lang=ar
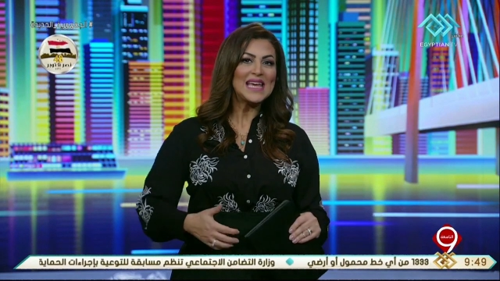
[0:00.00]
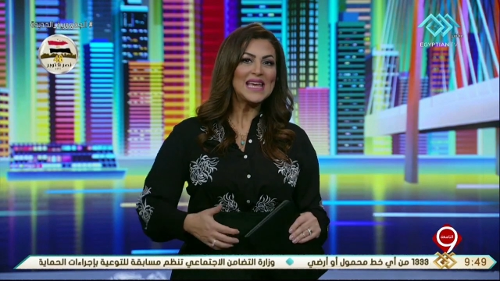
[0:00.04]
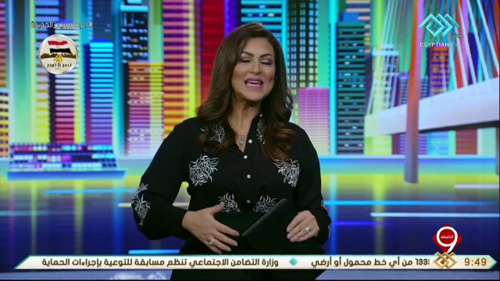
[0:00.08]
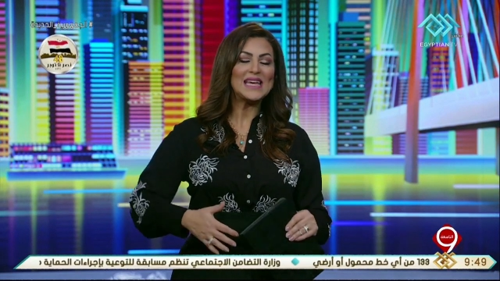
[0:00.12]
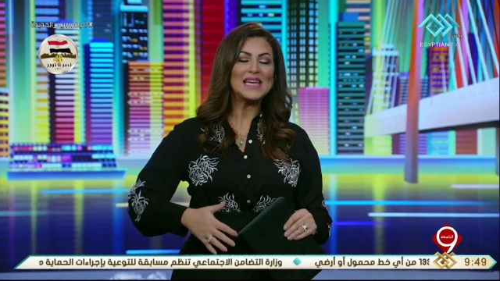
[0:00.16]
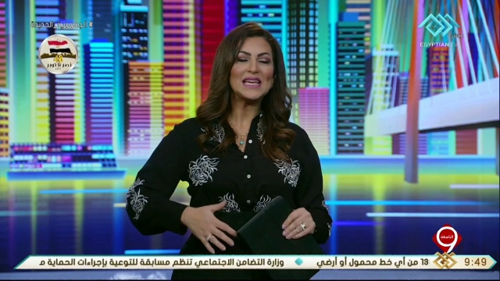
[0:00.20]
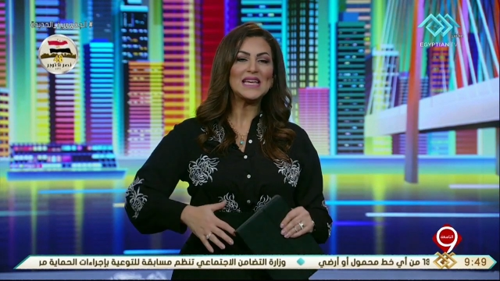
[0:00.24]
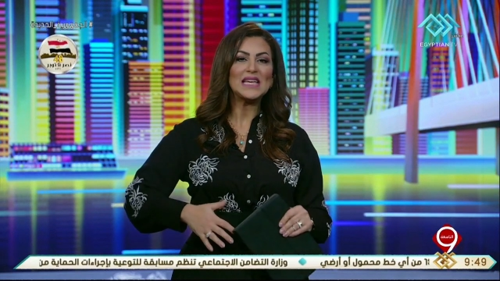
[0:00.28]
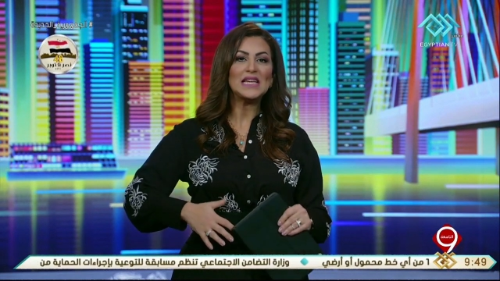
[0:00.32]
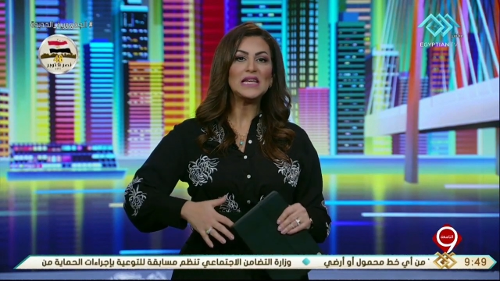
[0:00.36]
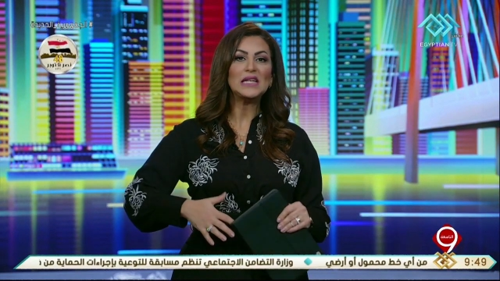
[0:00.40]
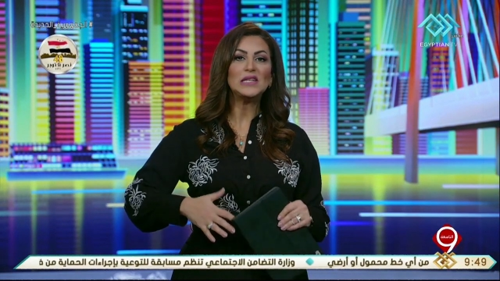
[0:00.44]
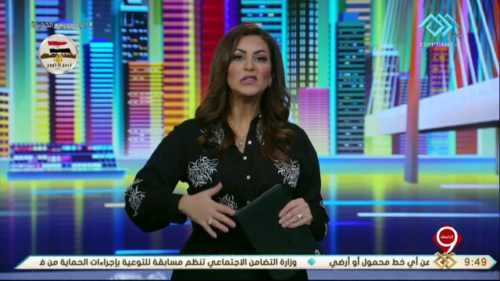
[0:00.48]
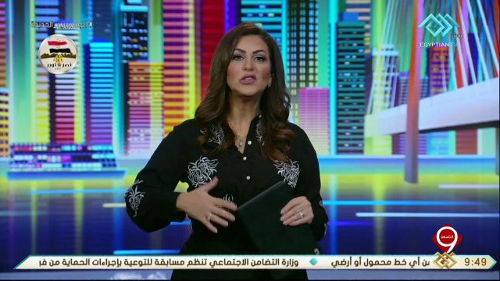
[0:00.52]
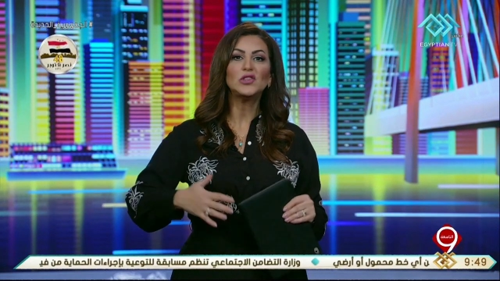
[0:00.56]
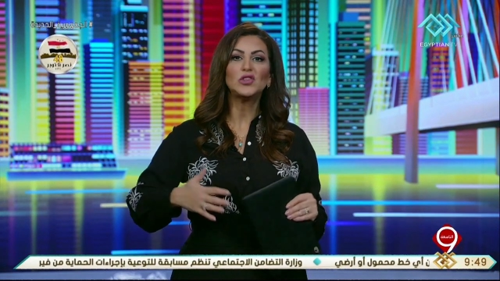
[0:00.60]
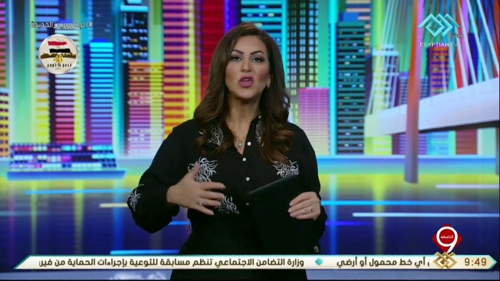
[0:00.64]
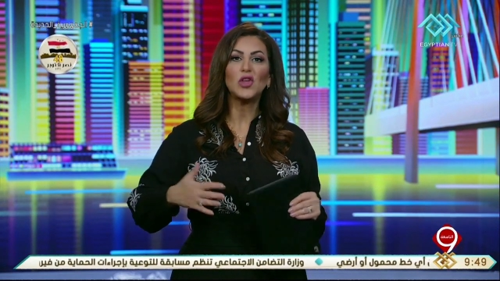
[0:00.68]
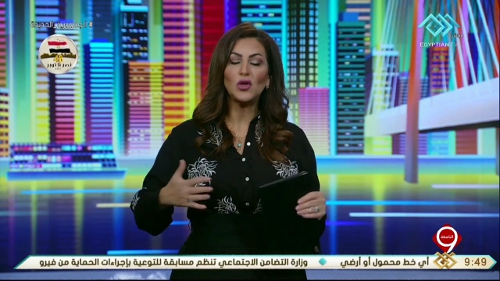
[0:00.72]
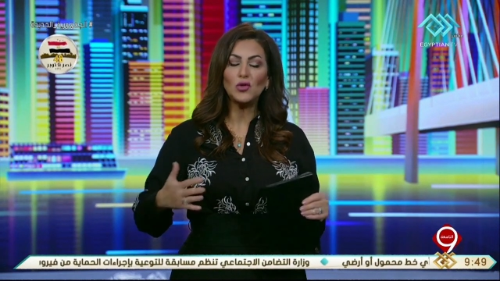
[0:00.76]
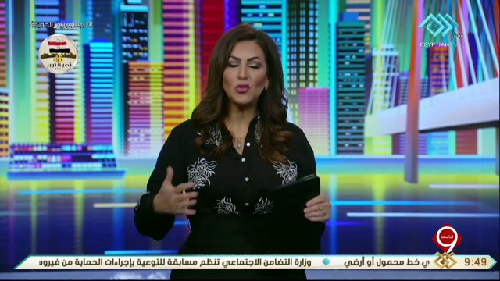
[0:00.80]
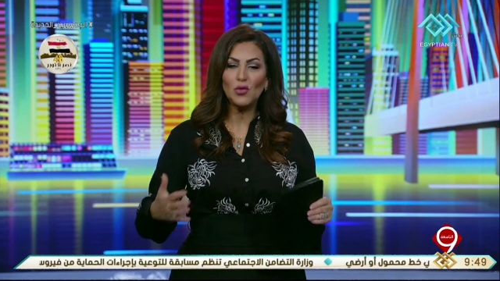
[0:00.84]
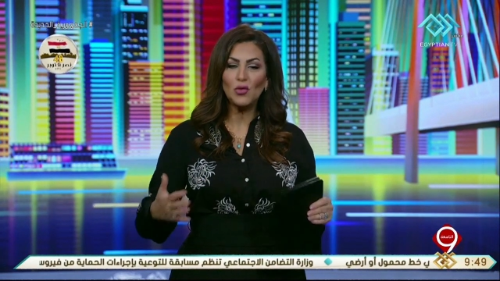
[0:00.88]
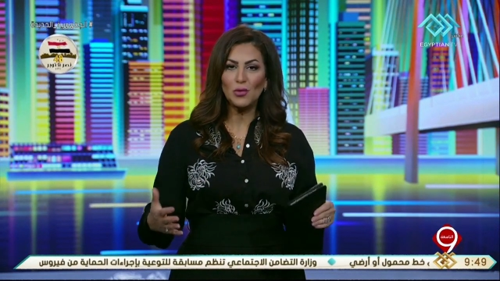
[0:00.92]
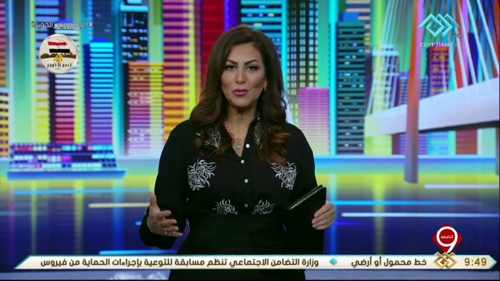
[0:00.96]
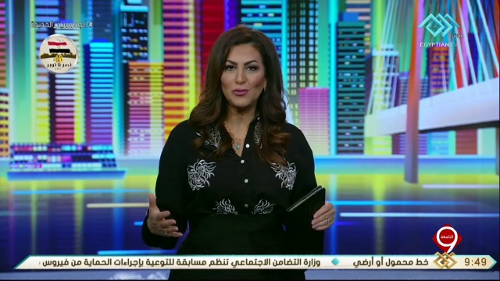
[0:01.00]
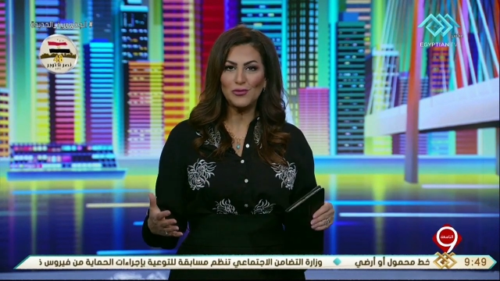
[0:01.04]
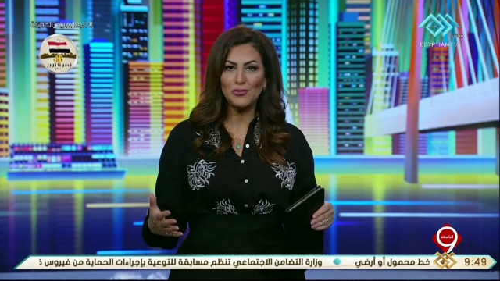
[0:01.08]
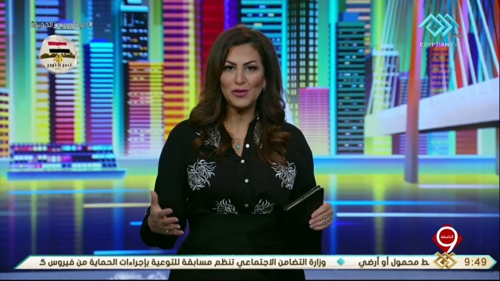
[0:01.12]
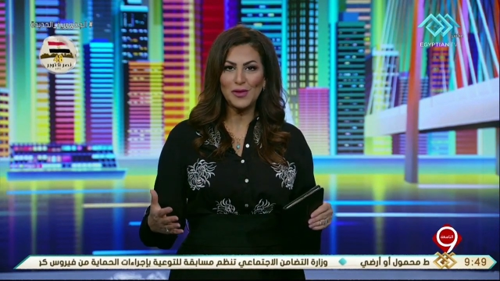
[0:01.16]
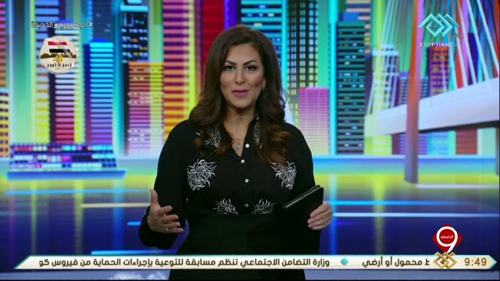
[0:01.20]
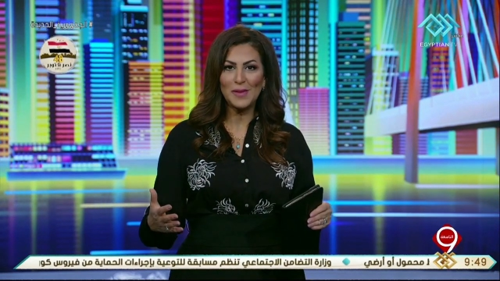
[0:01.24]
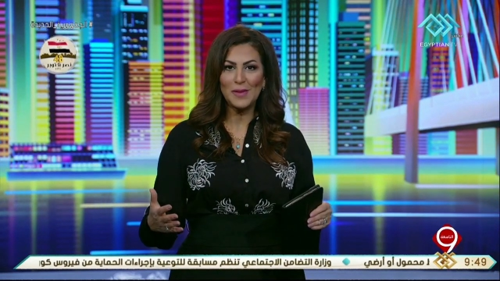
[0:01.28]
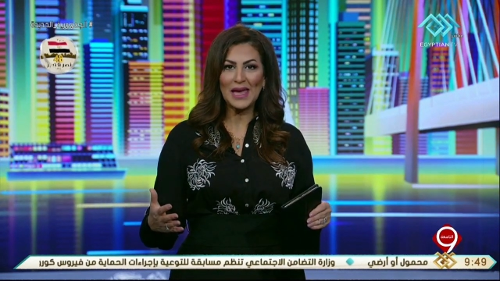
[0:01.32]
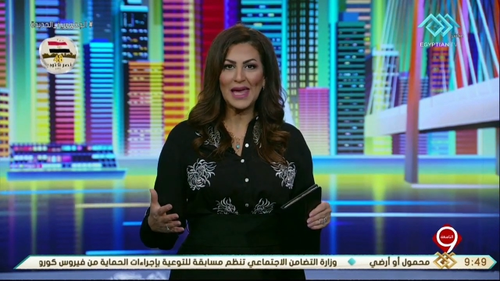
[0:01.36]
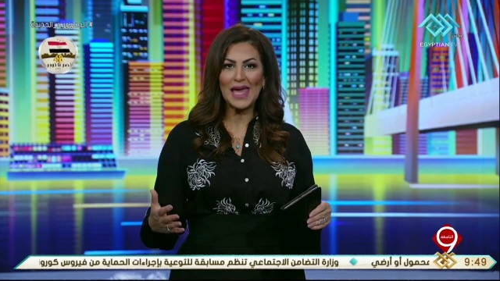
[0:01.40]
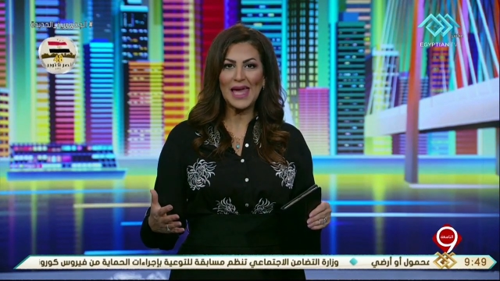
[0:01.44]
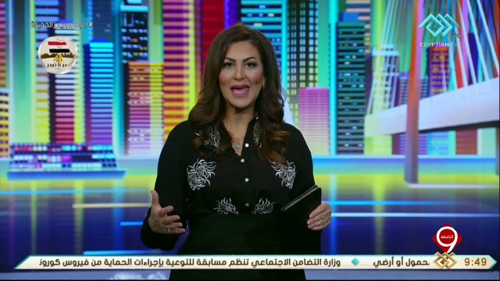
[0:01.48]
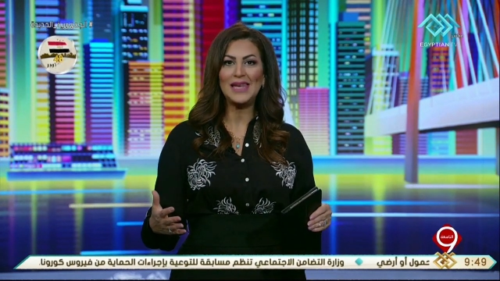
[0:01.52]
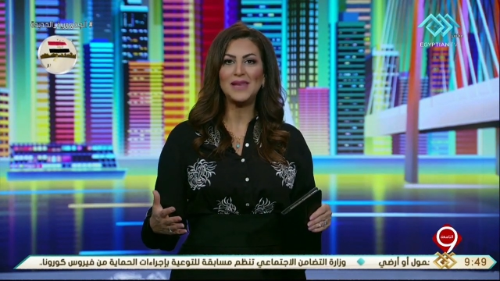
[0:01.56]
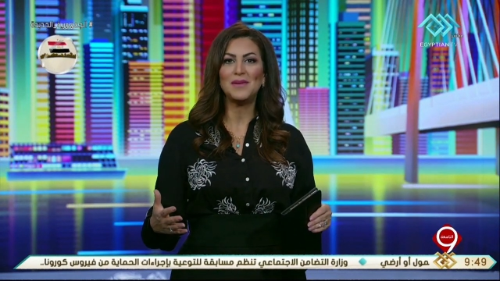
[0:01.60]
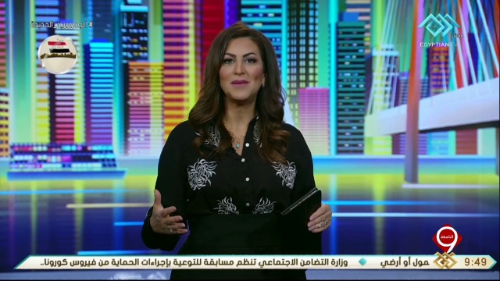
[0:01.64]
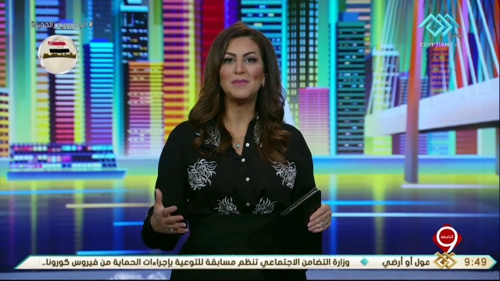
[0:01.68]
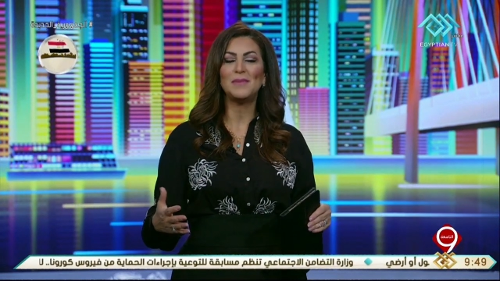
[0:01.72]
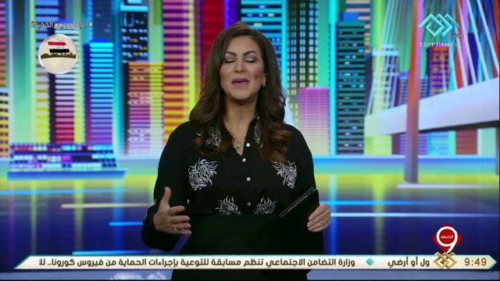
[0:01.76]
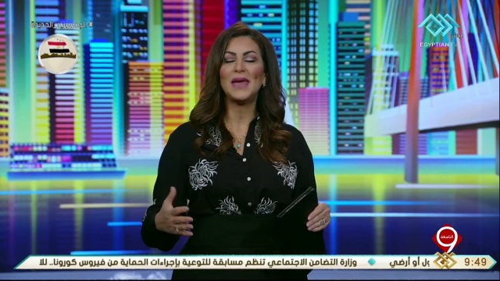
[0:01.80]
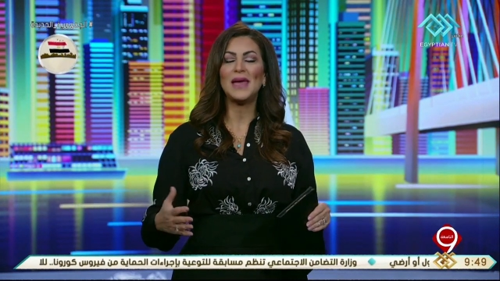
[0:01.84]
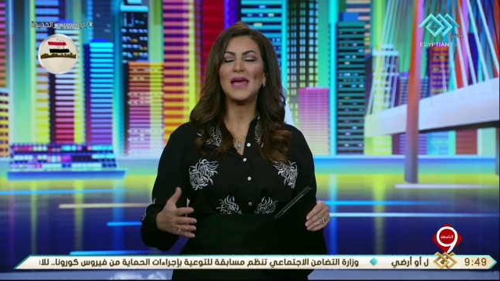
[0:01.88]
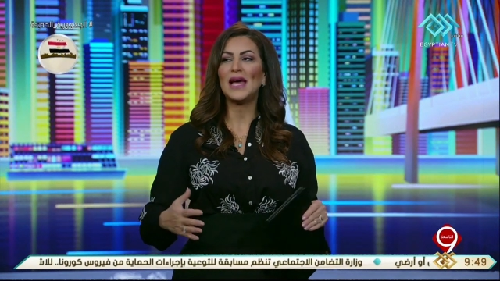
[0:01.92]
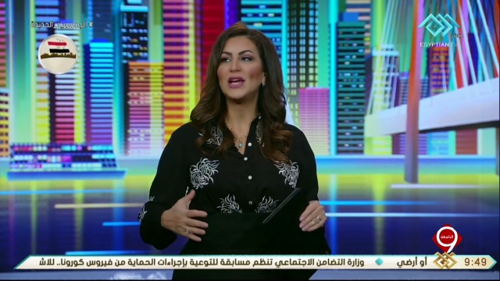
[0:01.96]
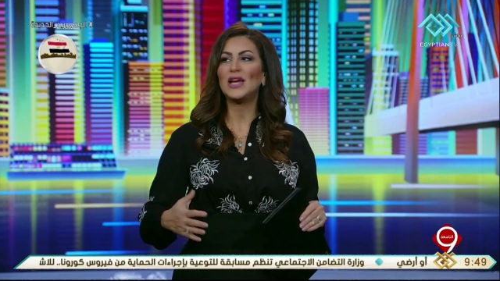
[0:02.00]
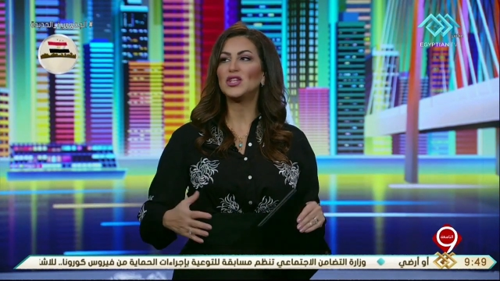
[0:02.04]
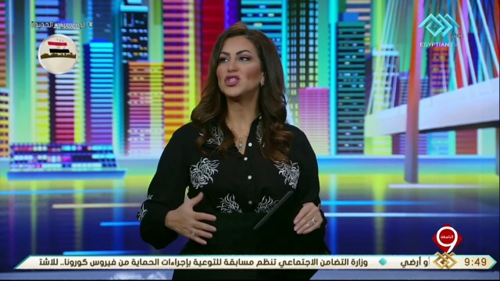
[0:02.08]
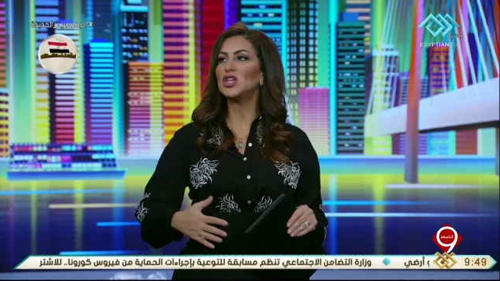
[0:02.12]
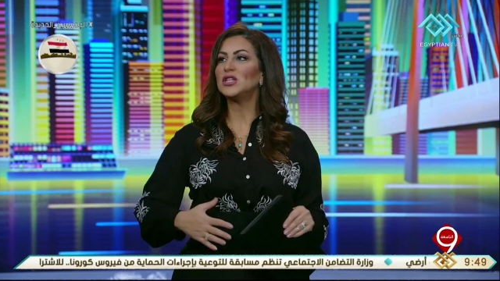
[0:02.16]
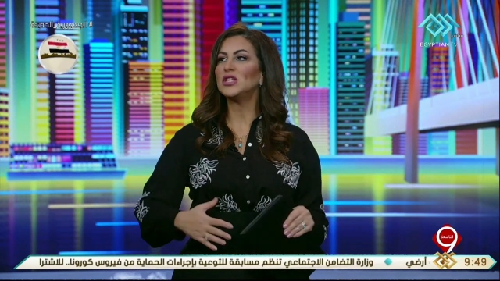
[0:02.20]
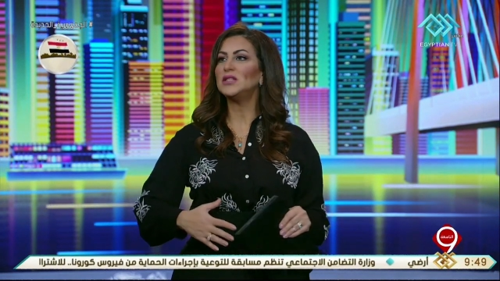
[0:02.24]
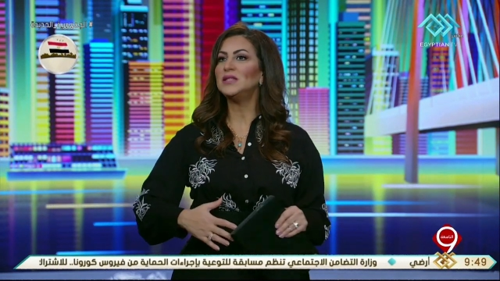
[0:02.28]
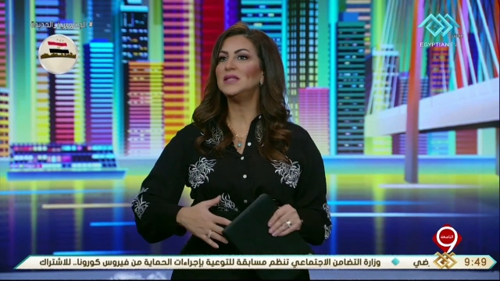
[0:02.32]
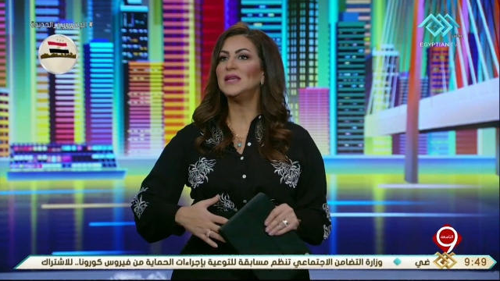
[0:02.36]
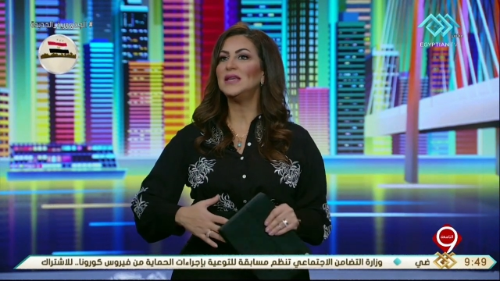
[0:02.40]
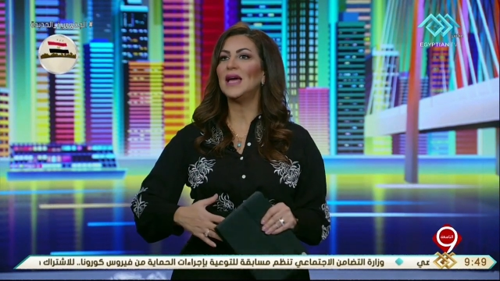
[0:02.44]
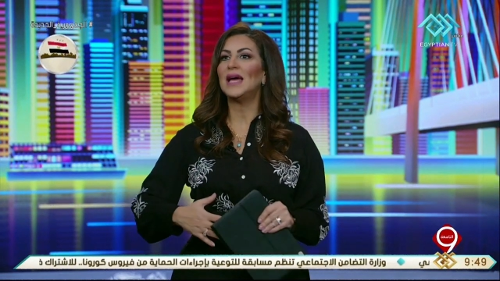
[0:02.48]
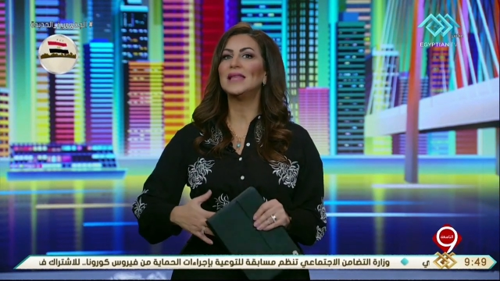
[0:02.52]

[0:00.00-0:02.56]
آه، احتضانهم في مكان ما عشان